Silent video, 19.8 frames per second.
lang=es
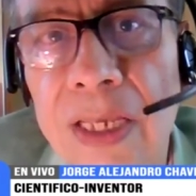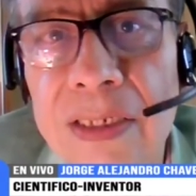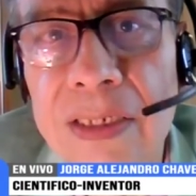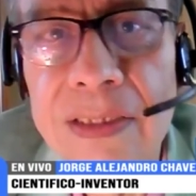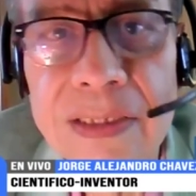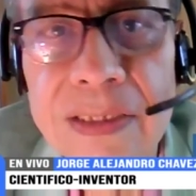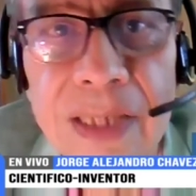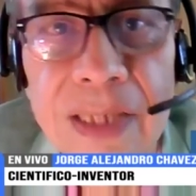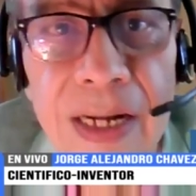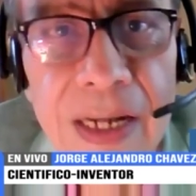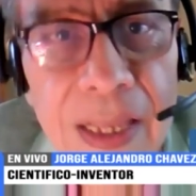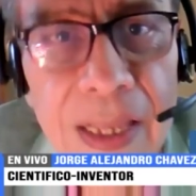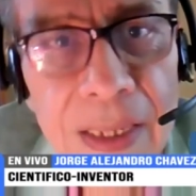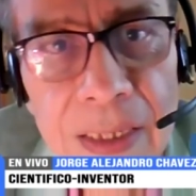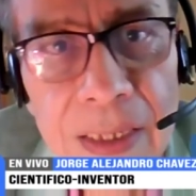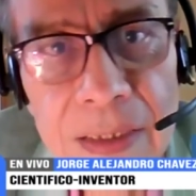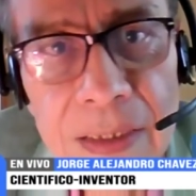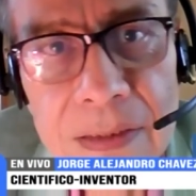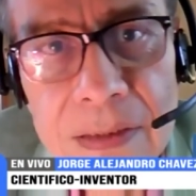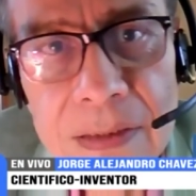existan
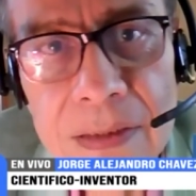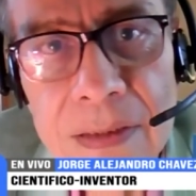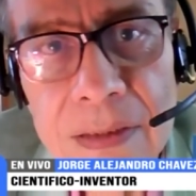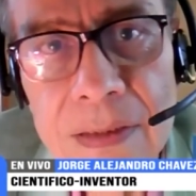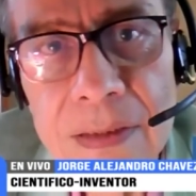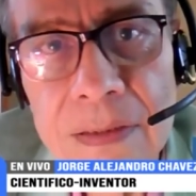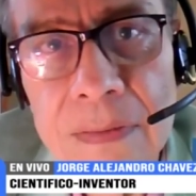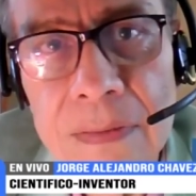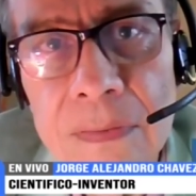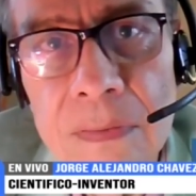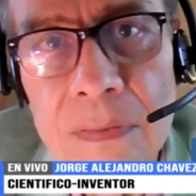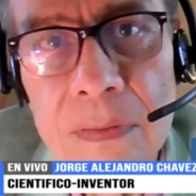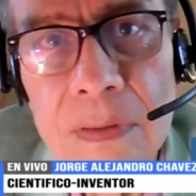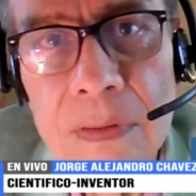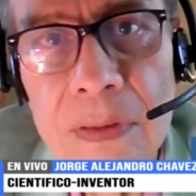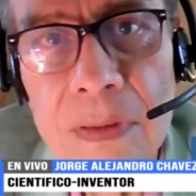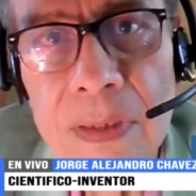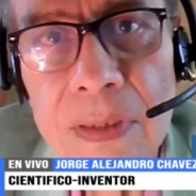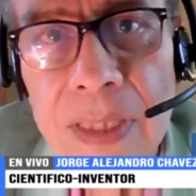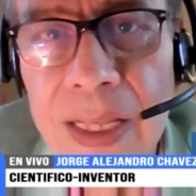leyes,
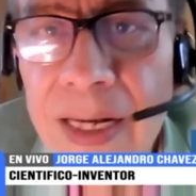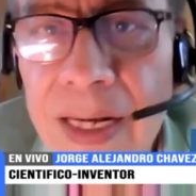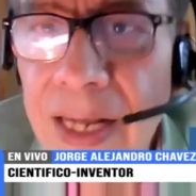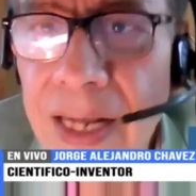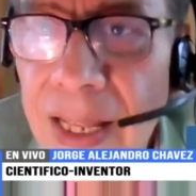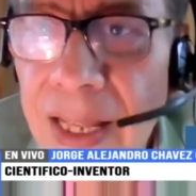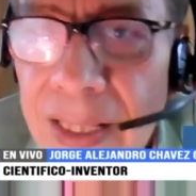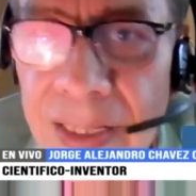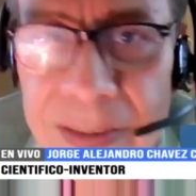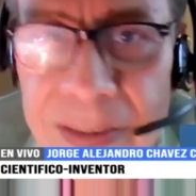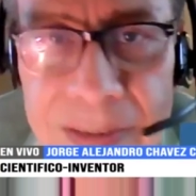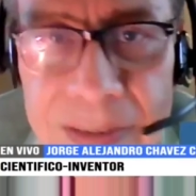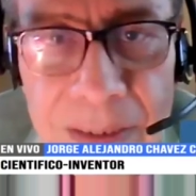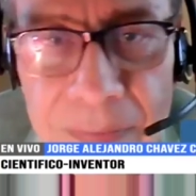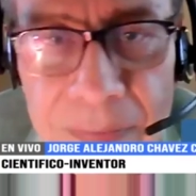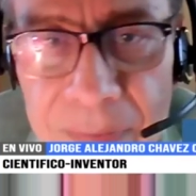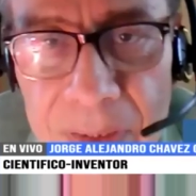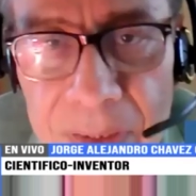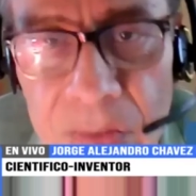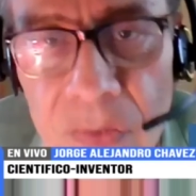de nada ha
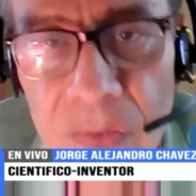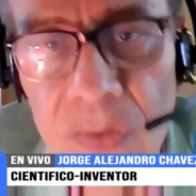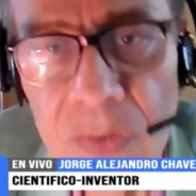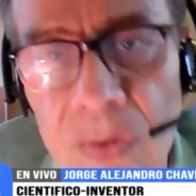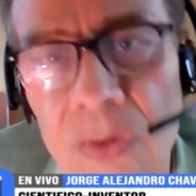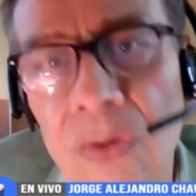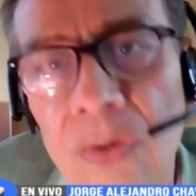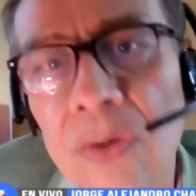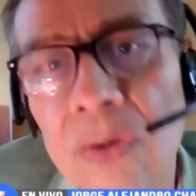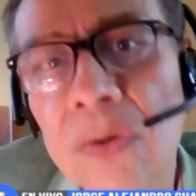servido